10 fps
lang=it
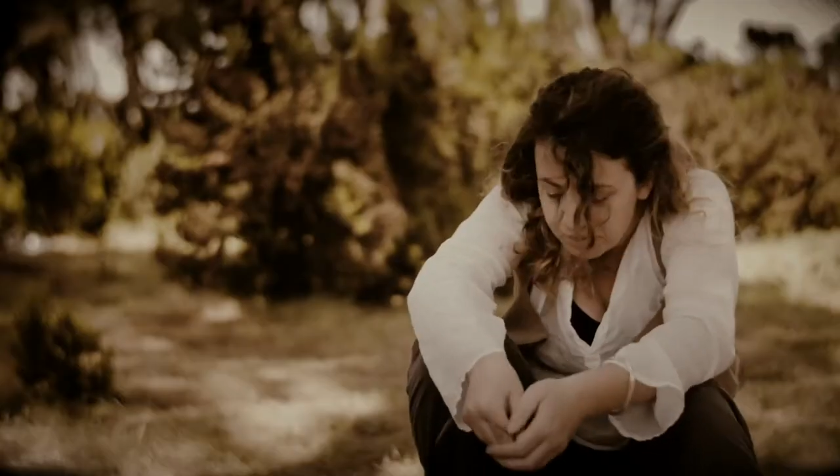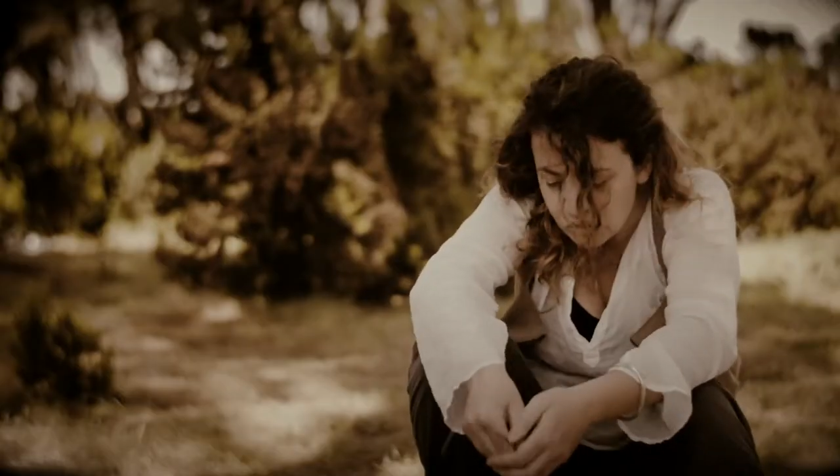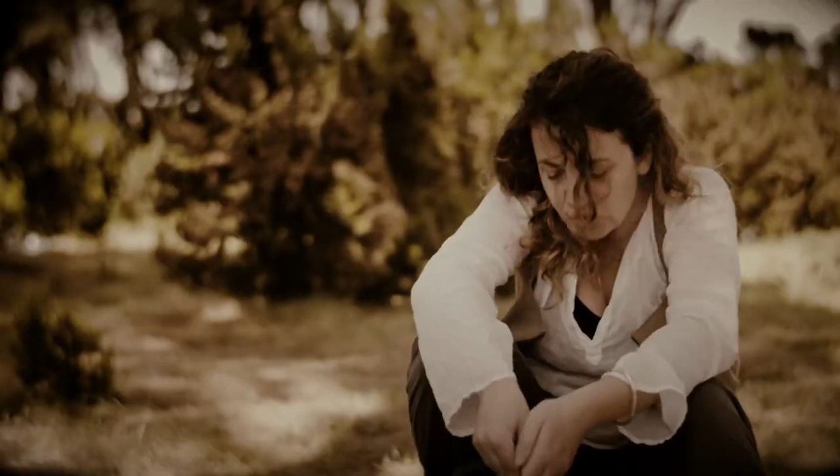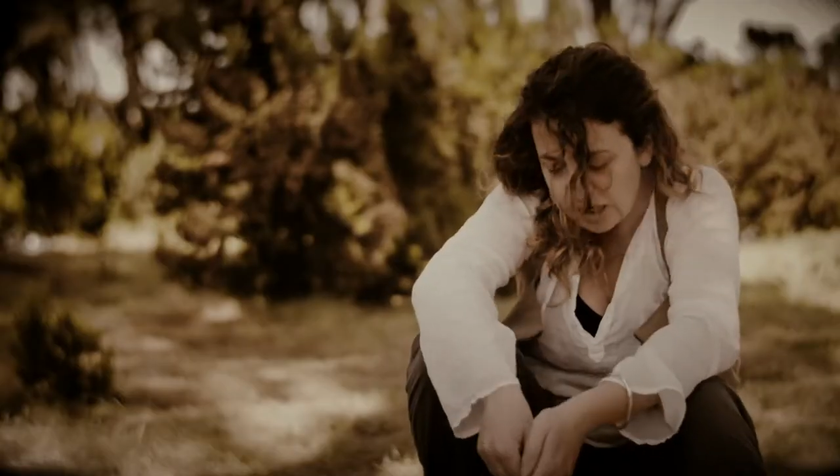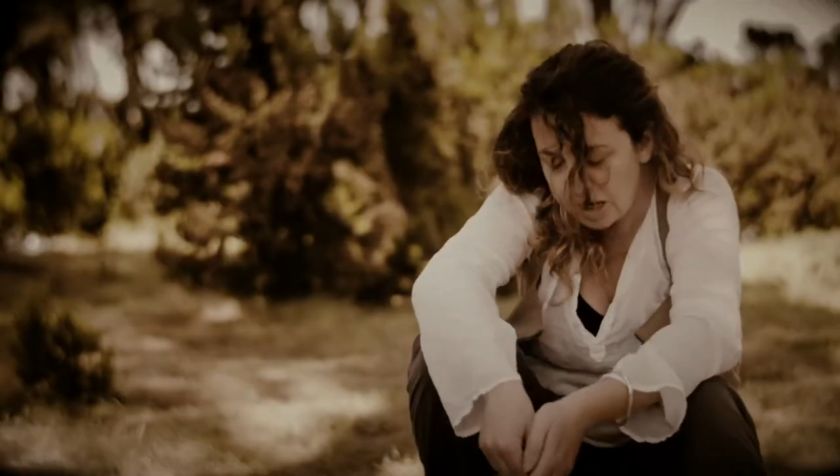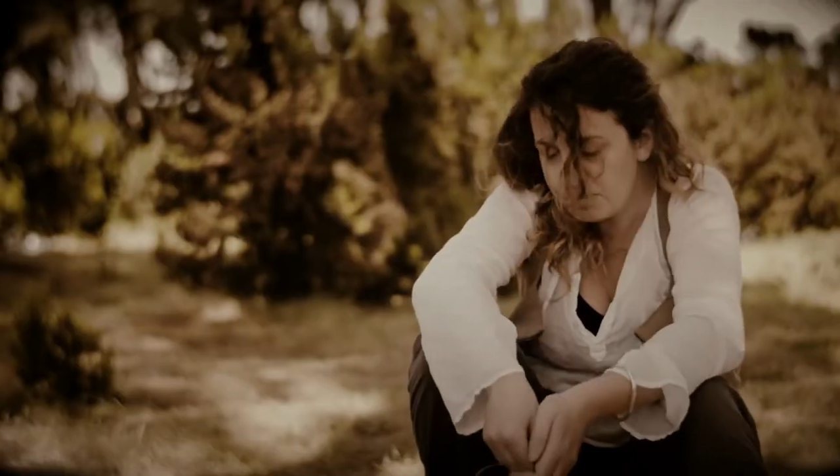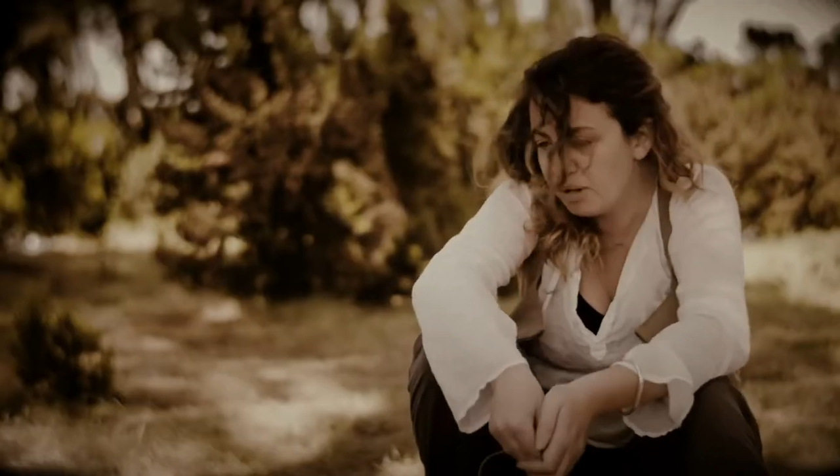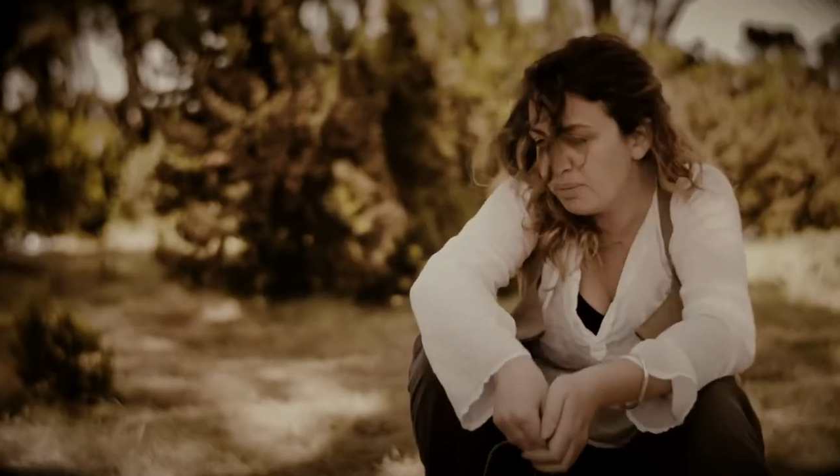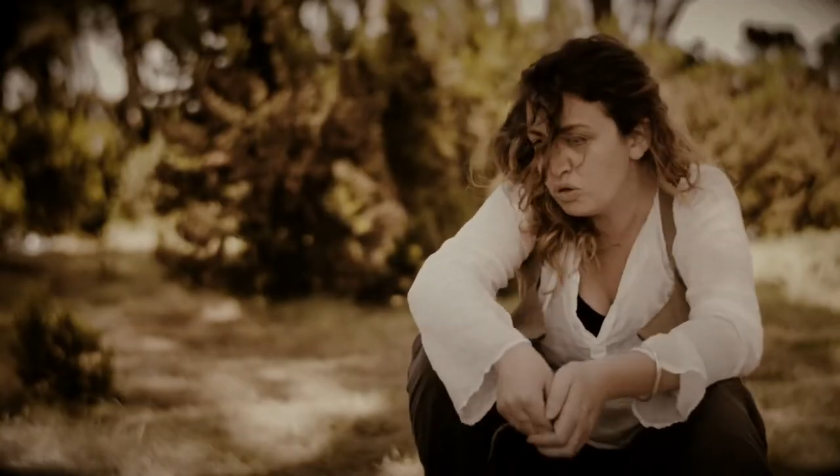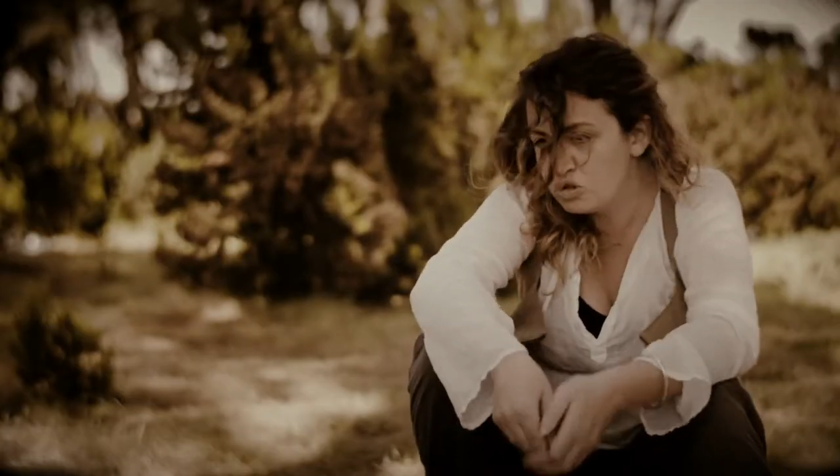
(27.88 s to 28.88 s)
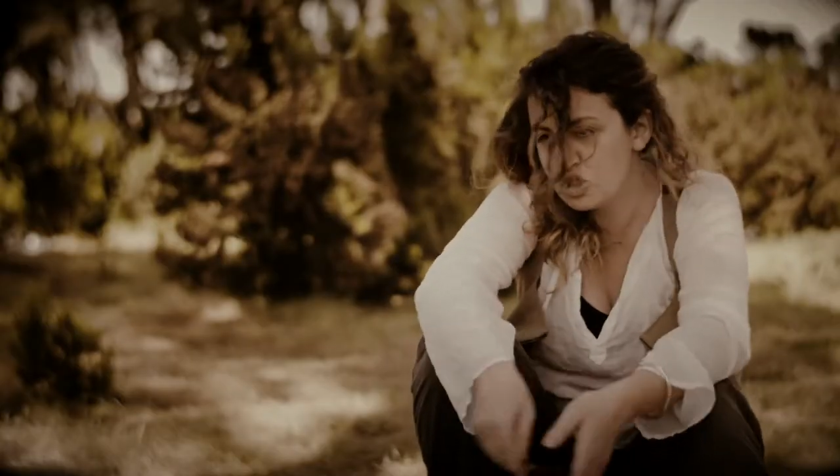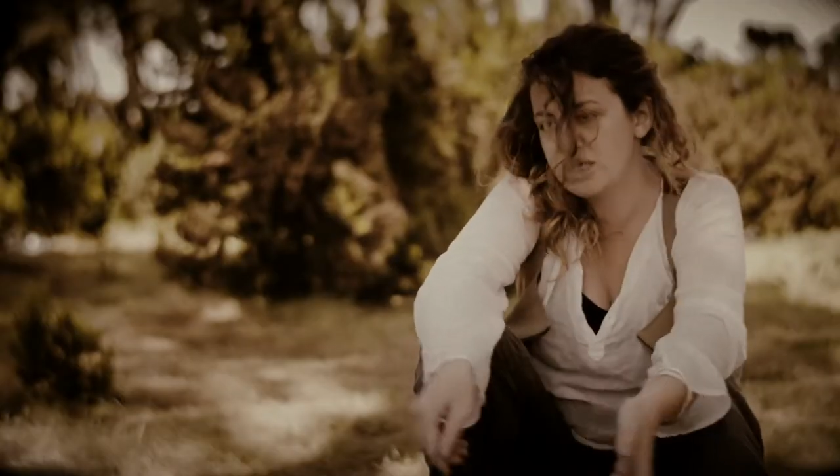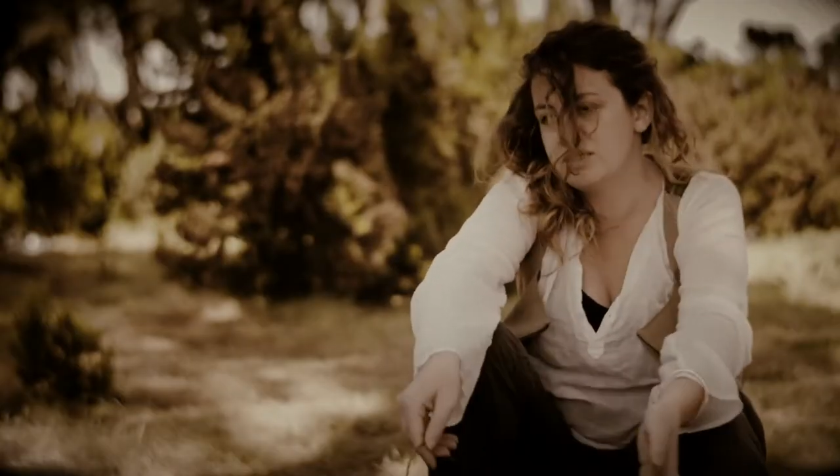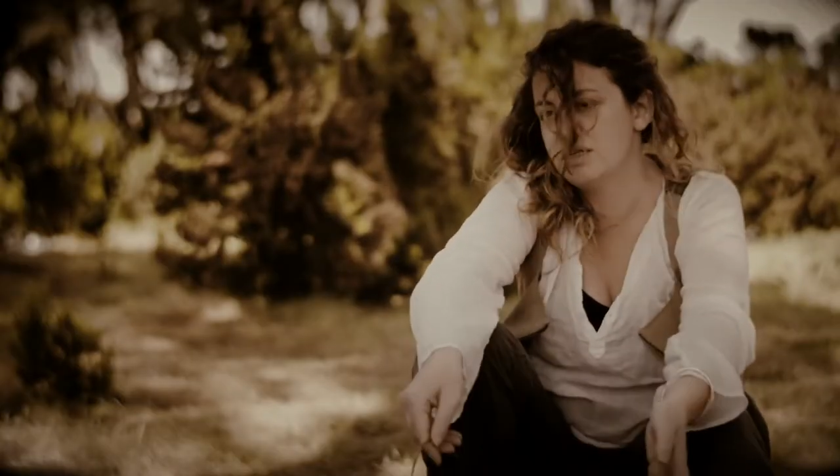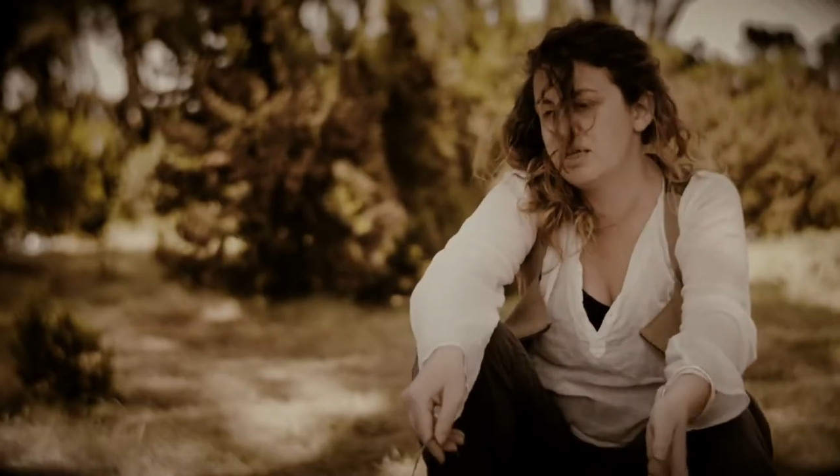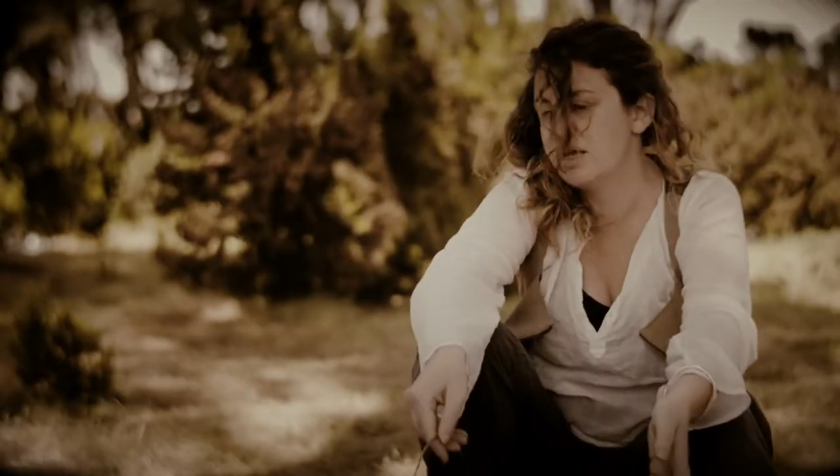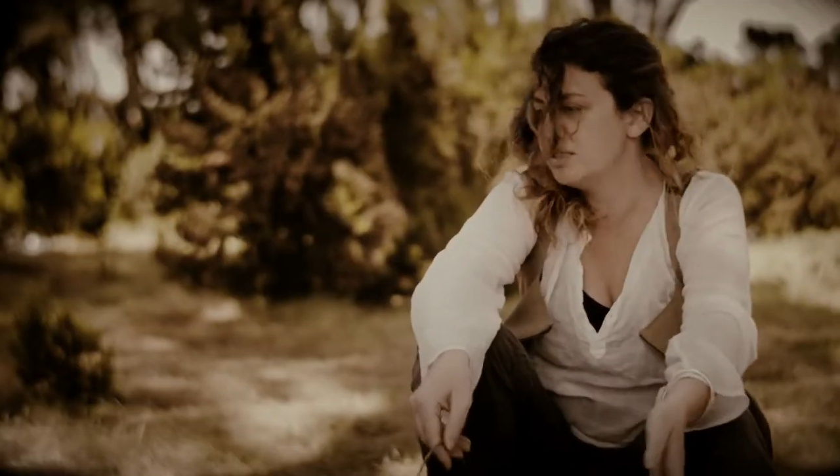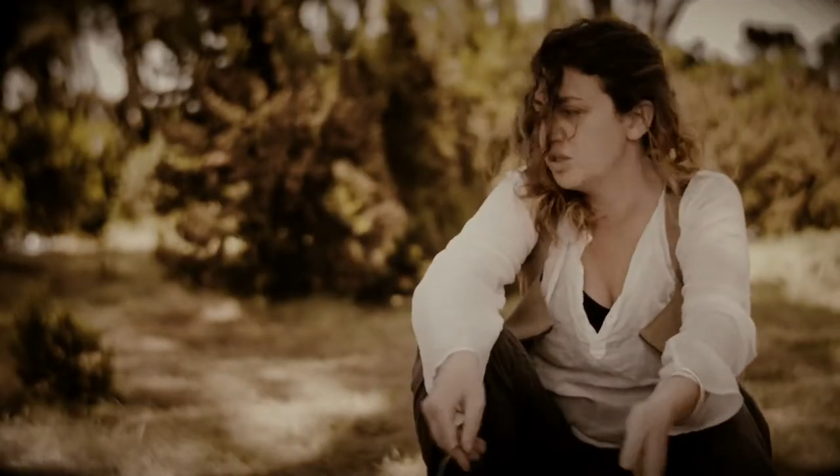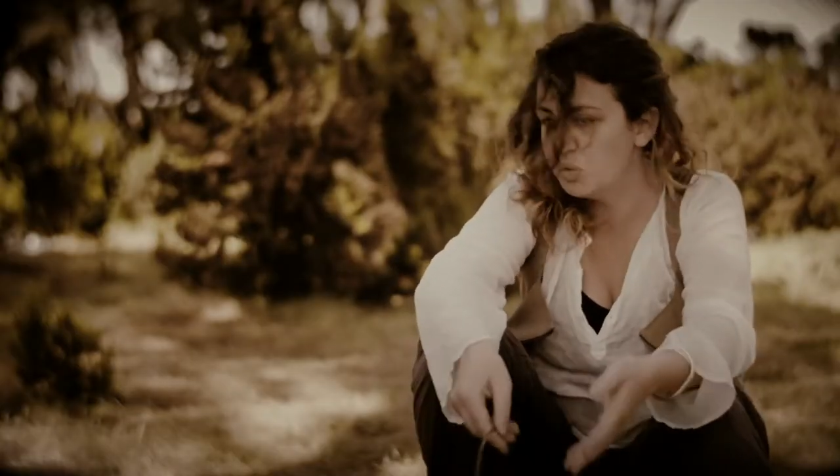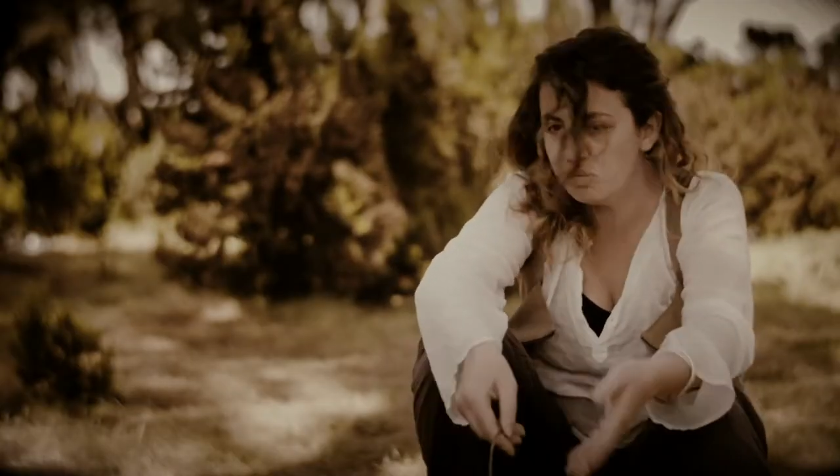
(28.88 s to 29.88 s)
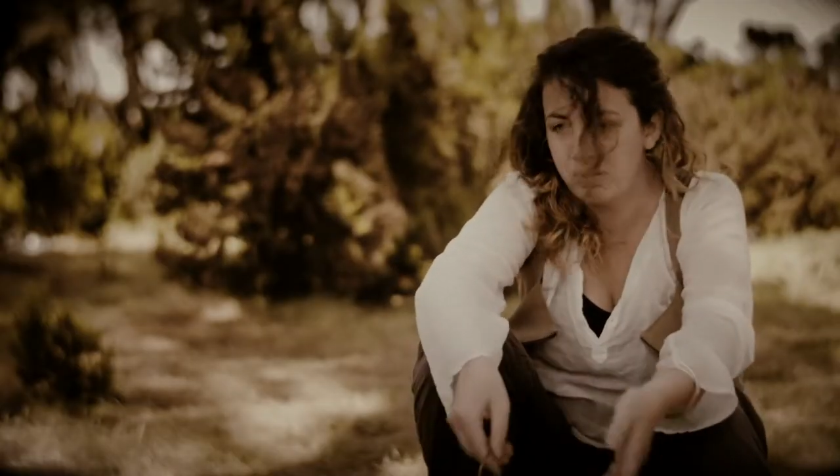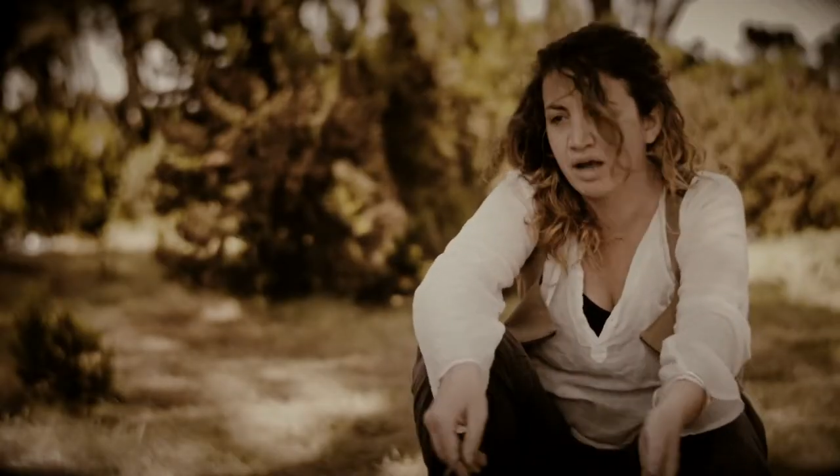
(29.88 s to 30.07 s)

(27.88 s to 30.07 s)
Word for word: bisogna che il popolo cessi di essere un